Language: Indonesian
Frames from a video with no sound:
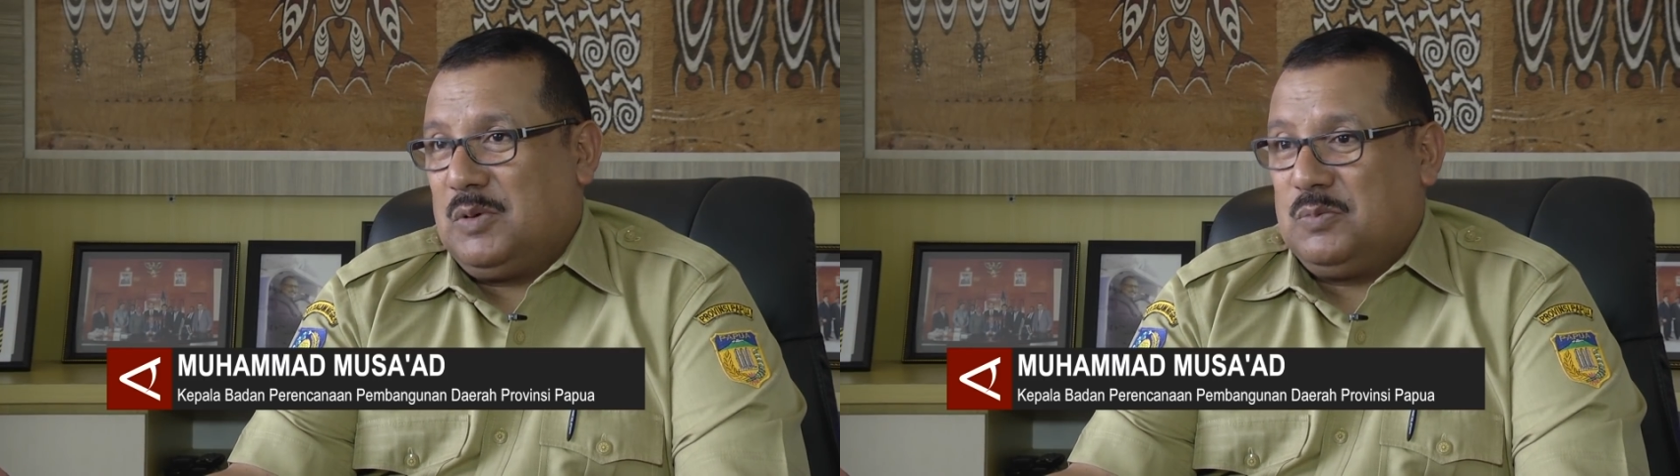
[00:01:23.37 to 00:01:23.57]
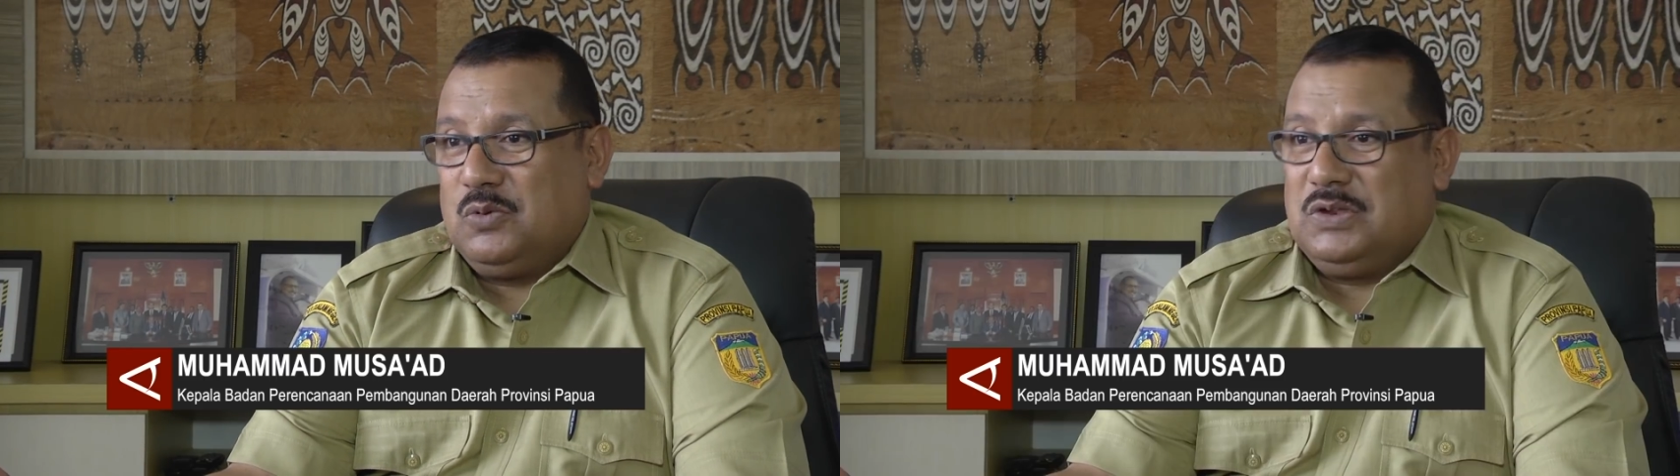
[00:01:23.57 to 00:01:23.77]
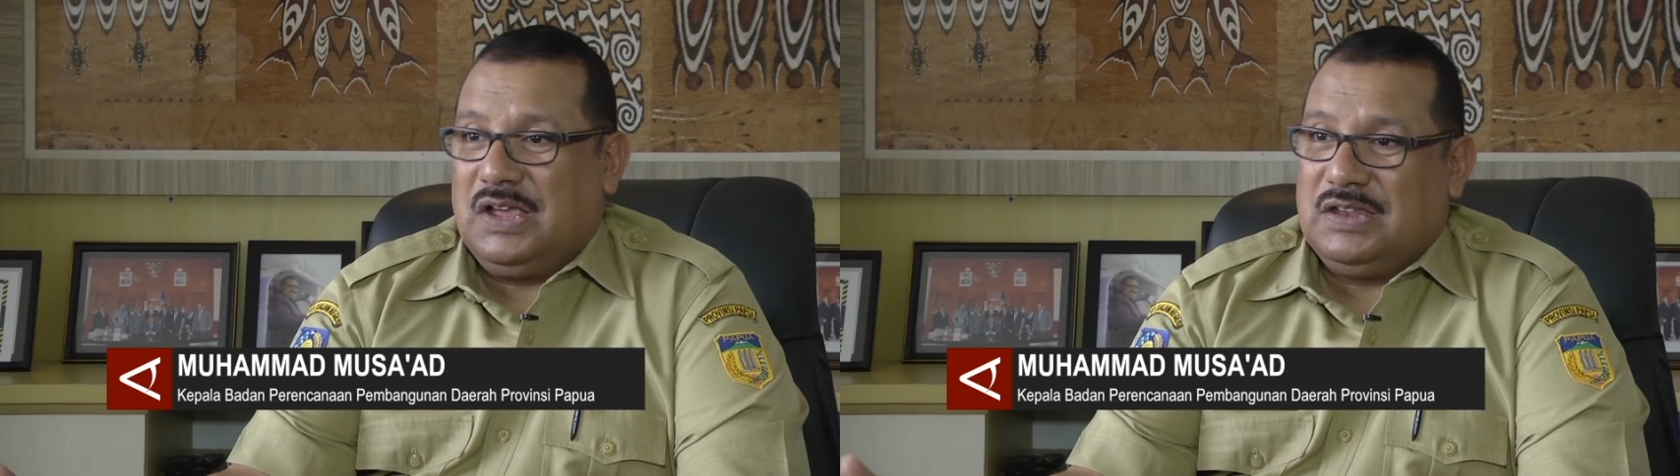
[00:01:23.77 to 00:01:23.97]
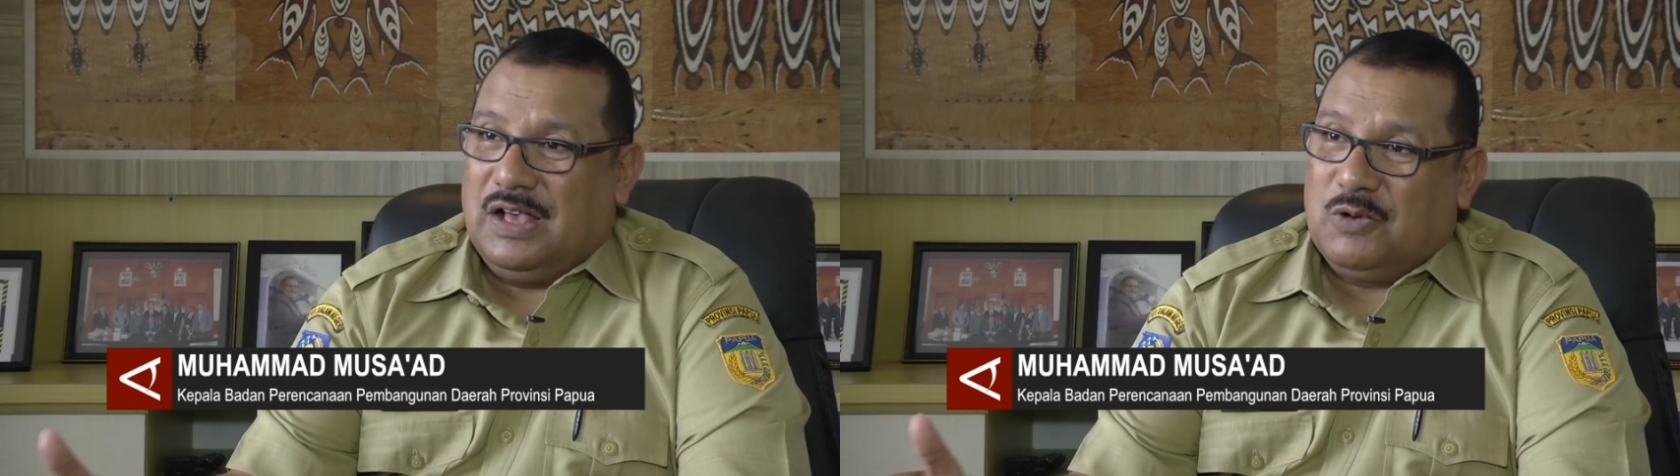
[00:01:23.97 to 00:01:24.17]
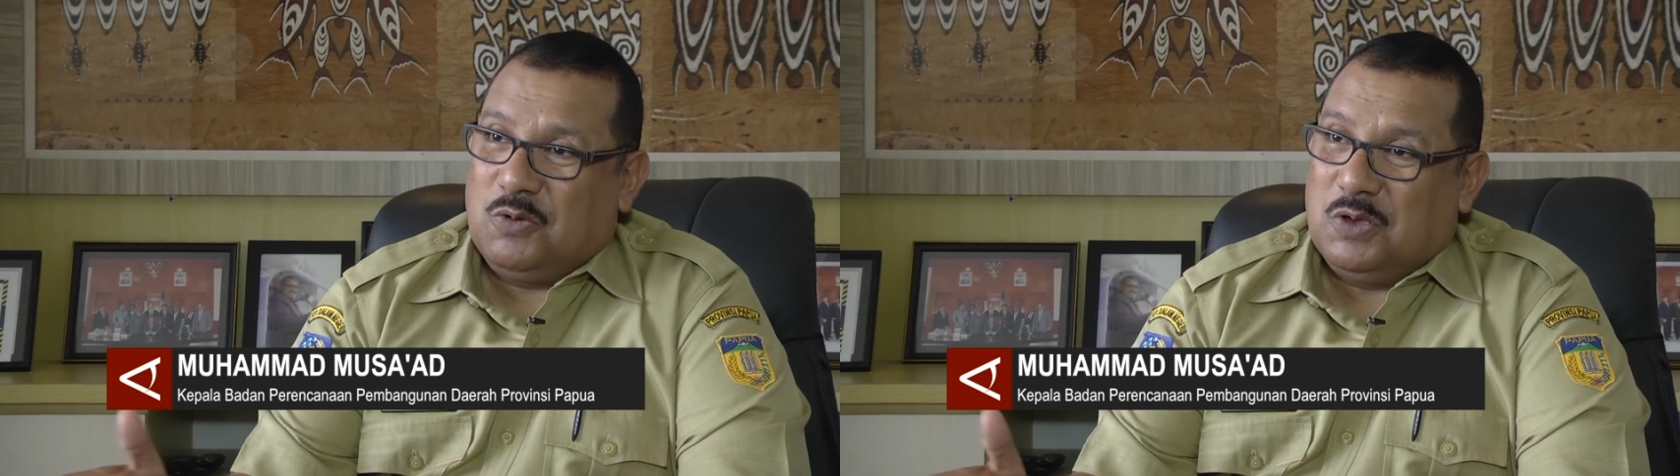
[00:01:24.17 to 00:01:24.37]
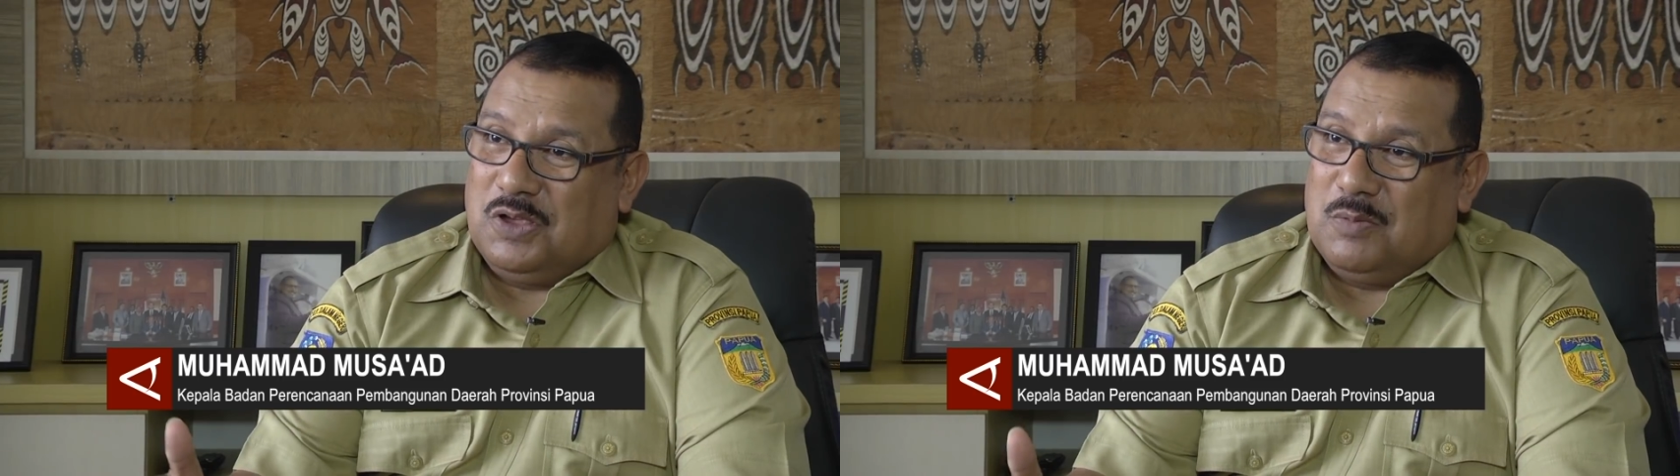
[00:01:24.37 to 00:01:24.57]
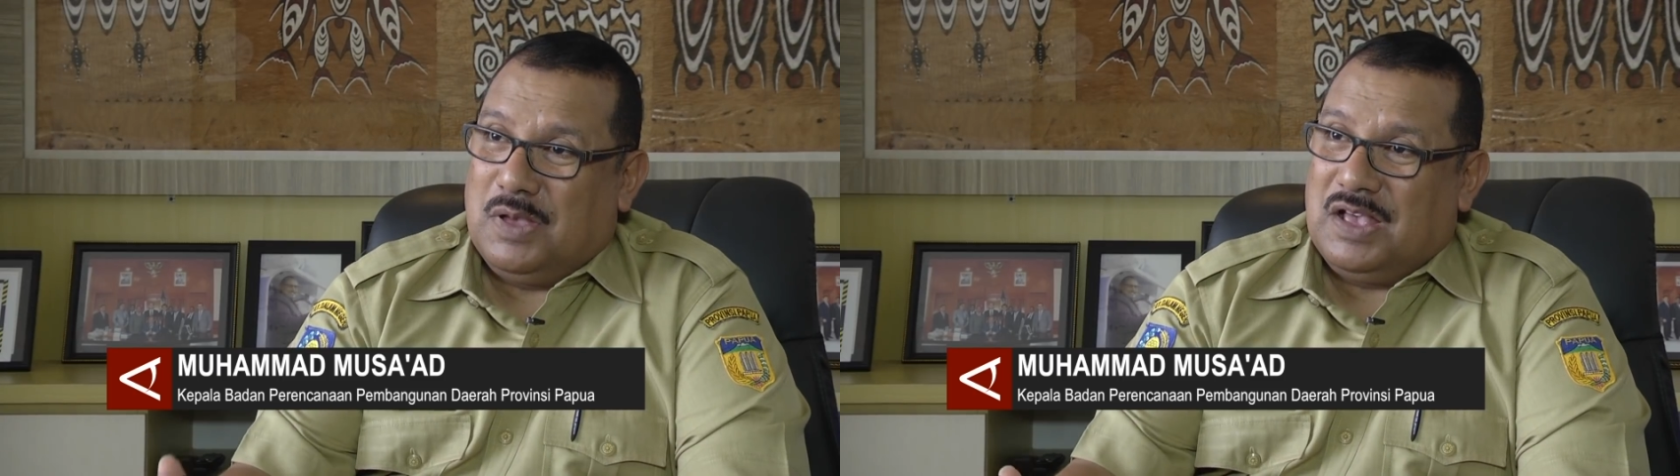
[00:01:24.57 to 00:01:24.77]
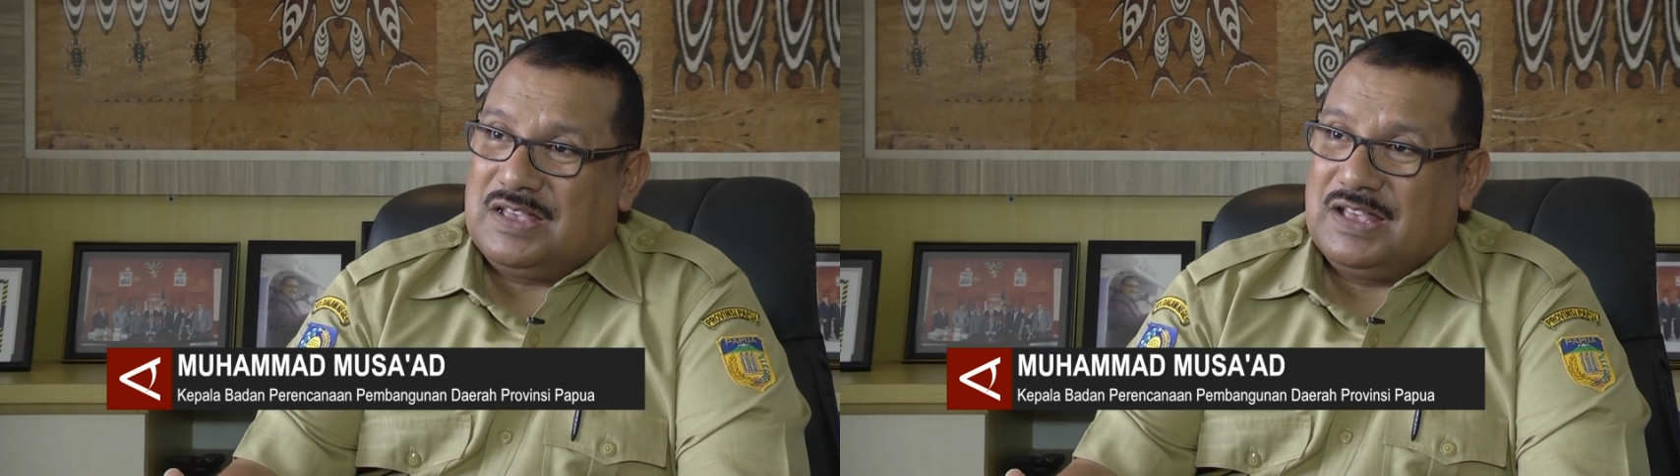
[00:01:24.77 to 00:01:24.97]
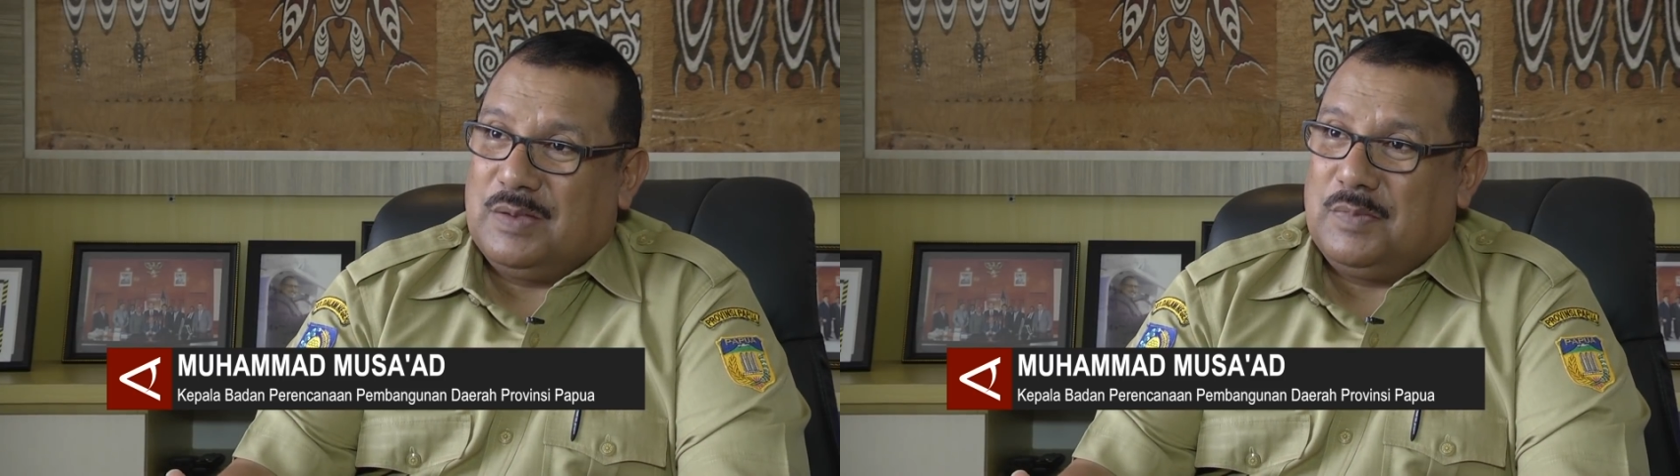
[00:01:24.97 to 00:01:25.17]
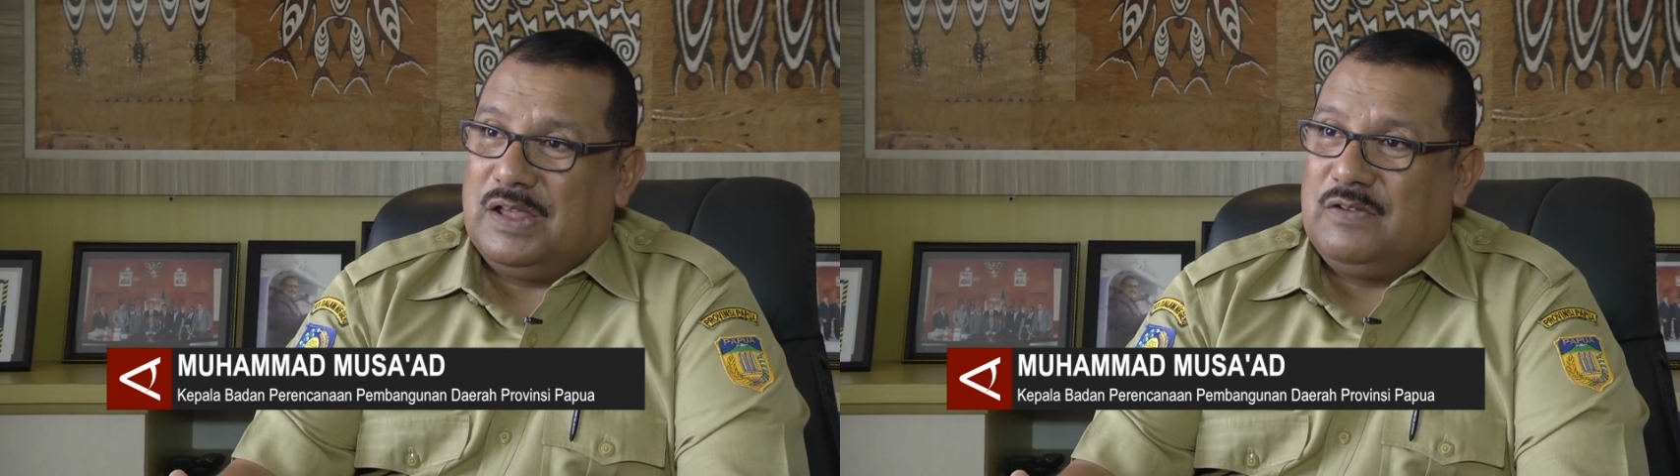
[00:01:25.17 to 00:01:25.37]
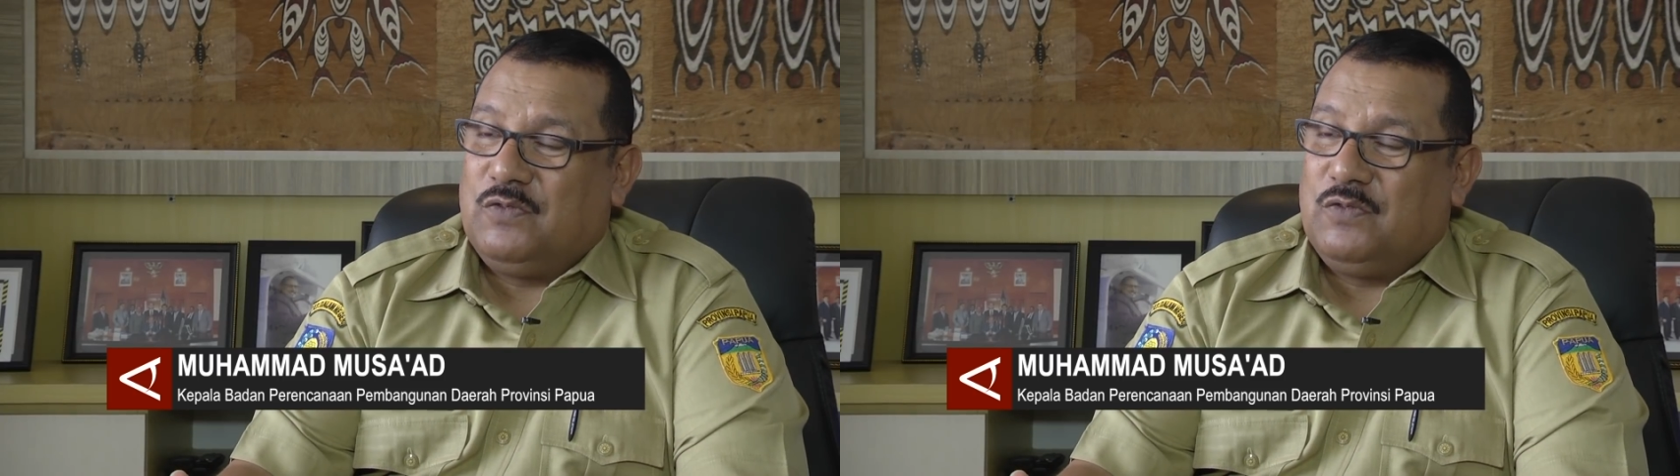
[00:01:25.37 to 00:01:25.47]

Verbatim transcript: maupun yang dilakukan oleh Bank Keagamaan,